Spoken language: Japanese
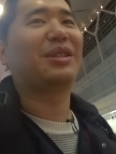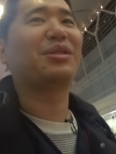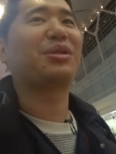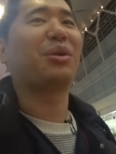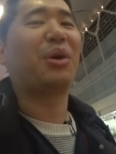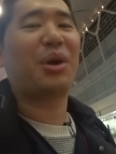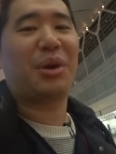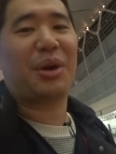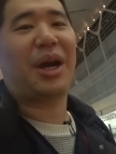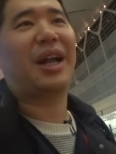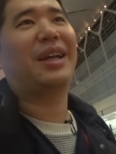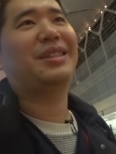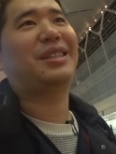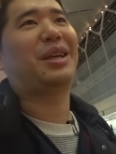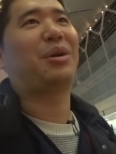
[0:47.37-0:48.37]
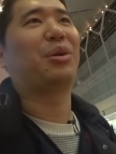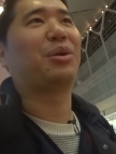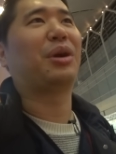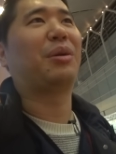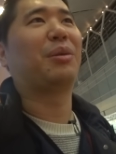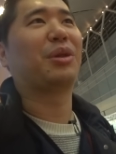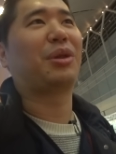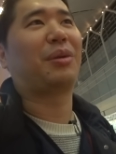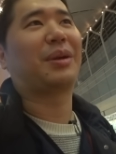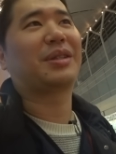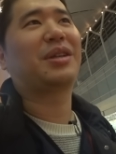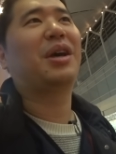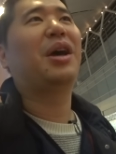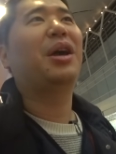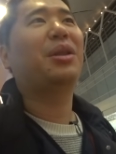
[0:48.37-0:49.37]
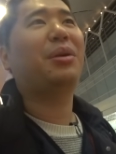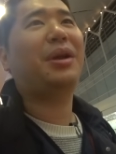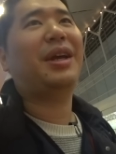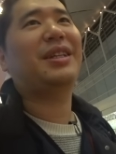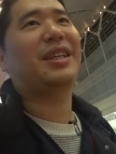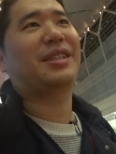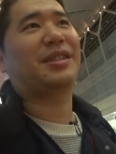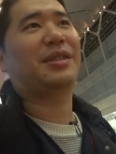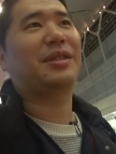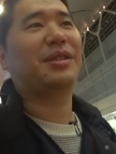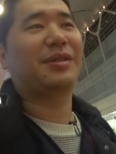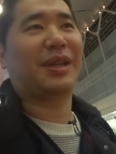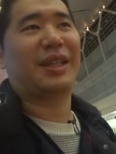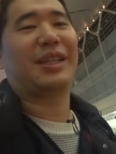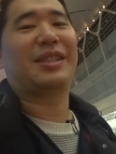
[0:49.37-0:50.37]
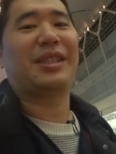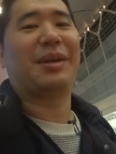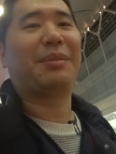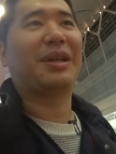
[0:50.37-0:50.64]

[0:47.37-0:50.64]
ねちょっとおいおい話話していこうとは思っておりますとりあえずはですね、